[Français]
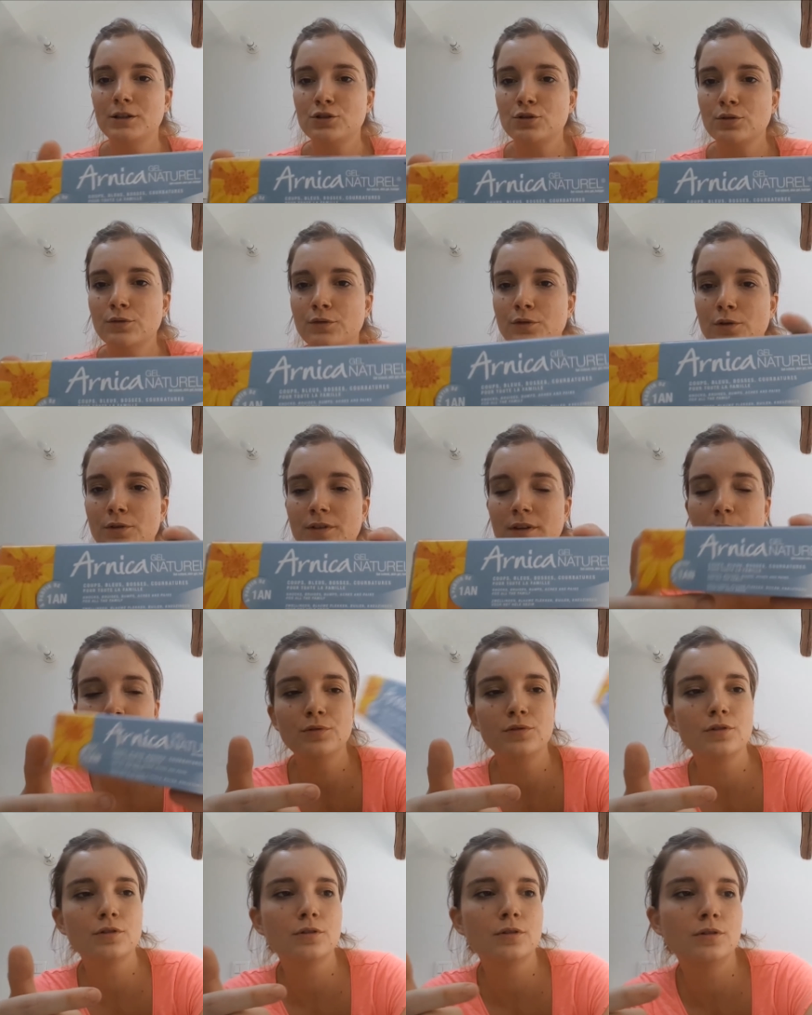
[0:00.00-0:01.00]
Je trouve que c'est
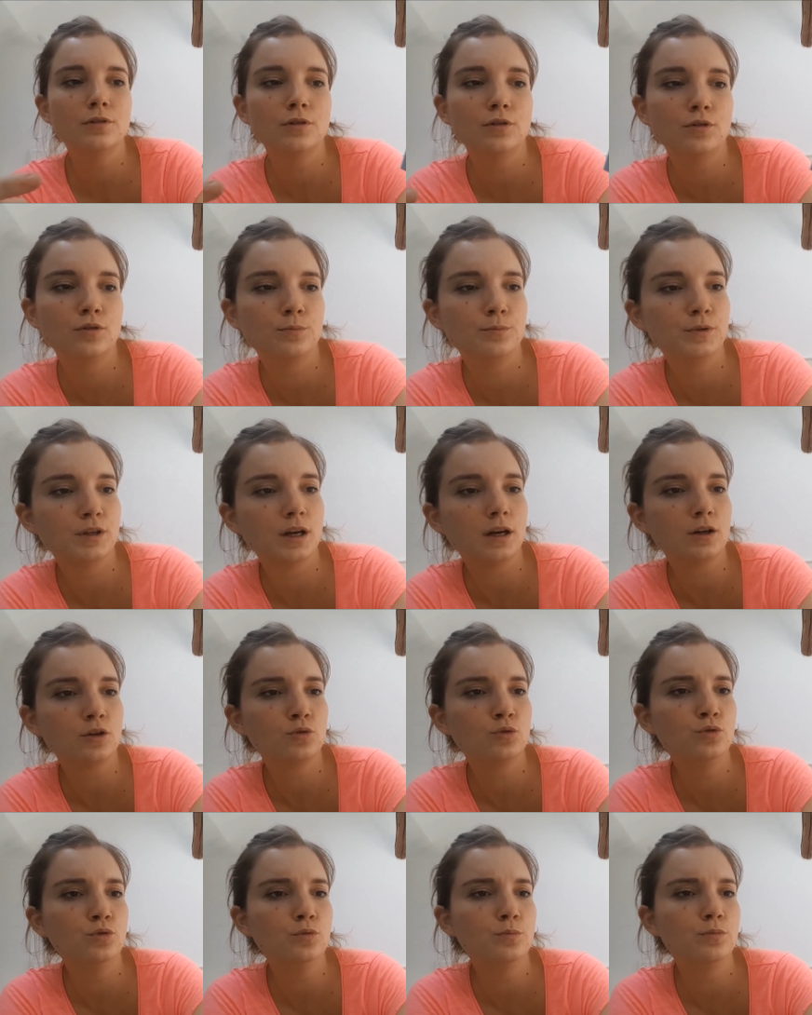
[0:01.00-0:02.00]
plutôt bien.
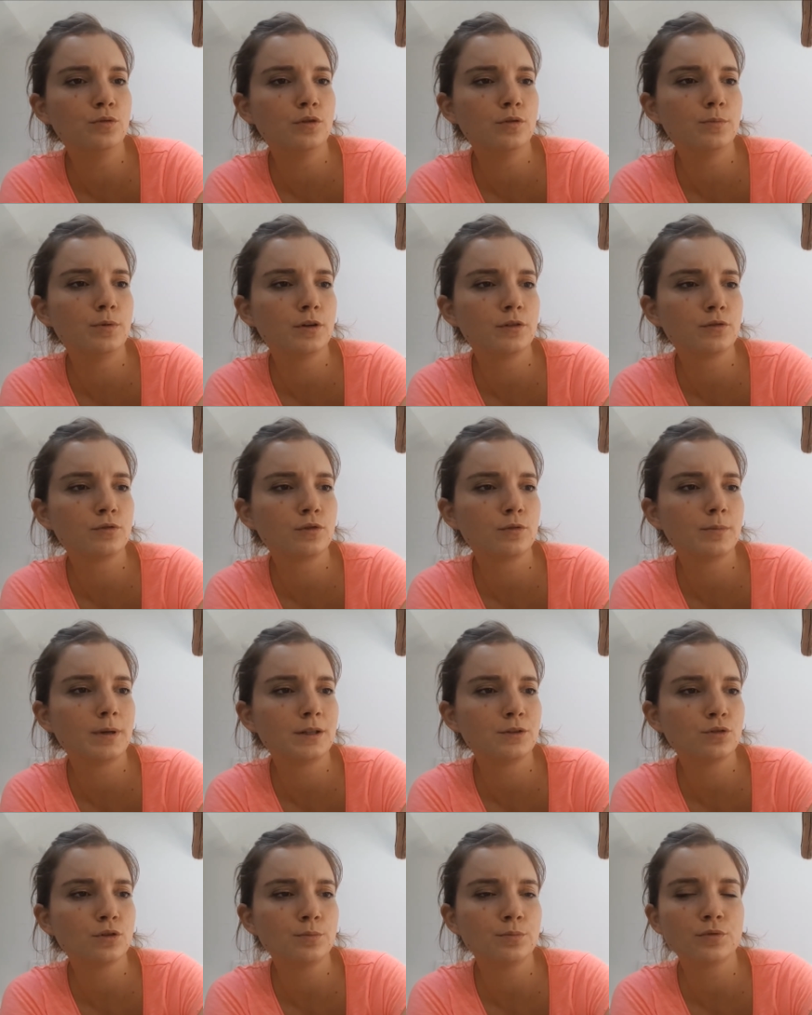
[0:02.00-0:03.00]
Coup, bleu, bosse,
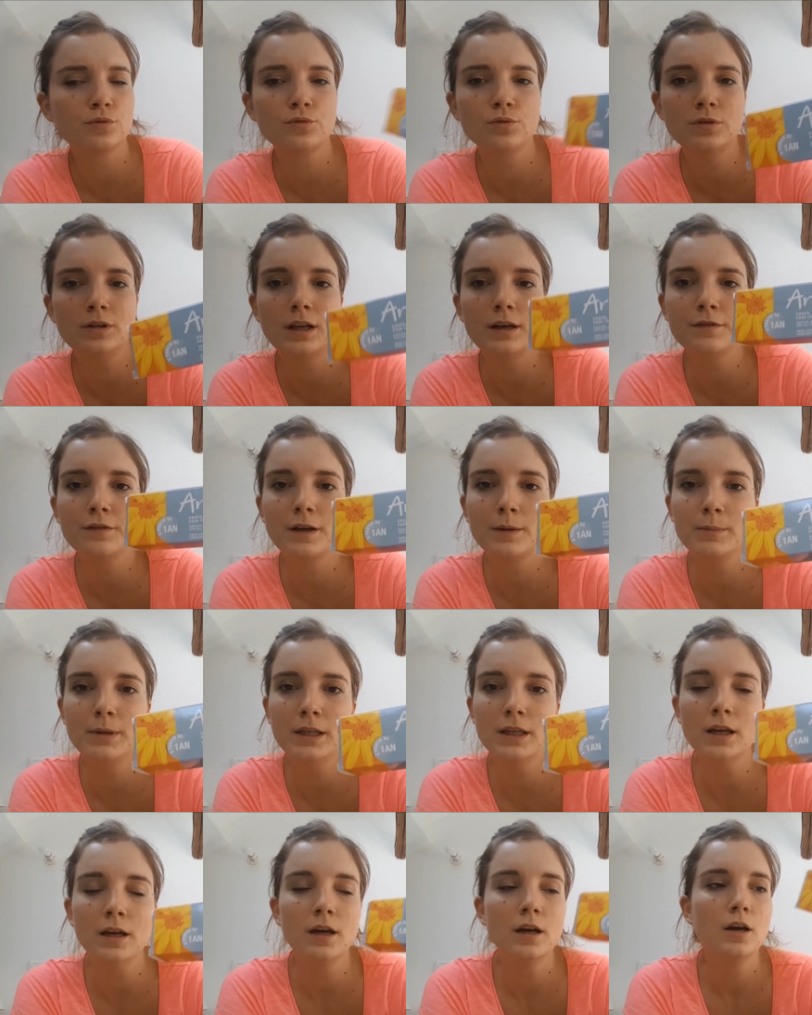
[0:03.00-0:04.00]
courbature pour toute la
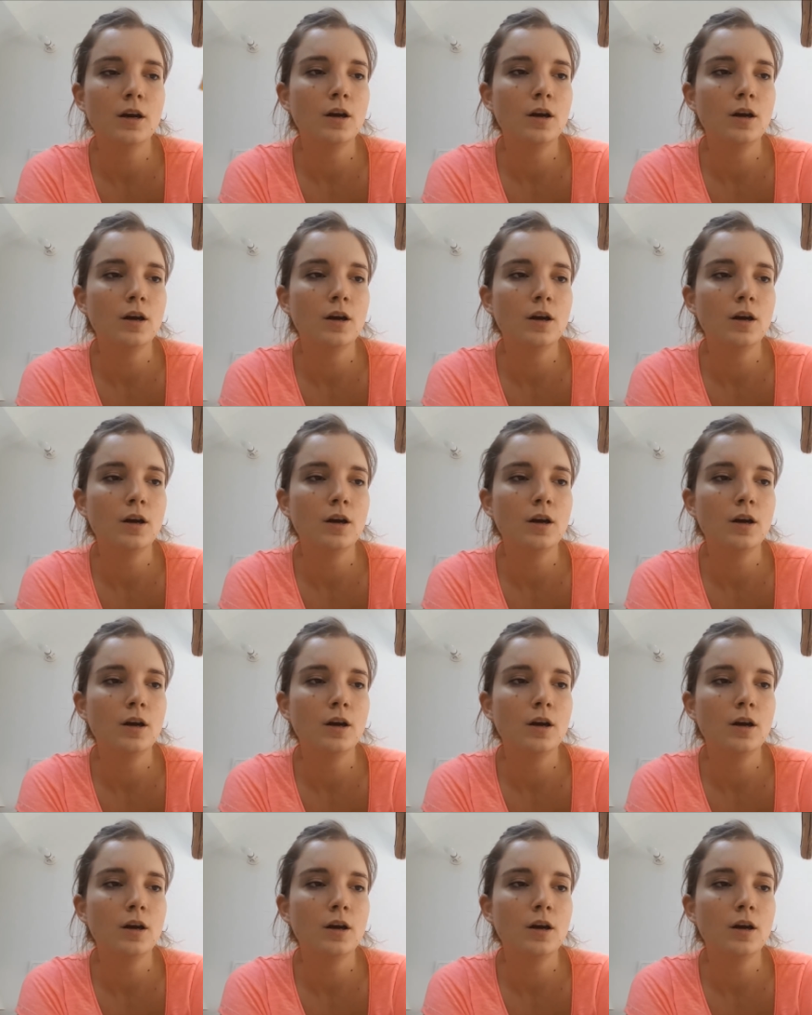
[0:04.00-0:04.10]
famille.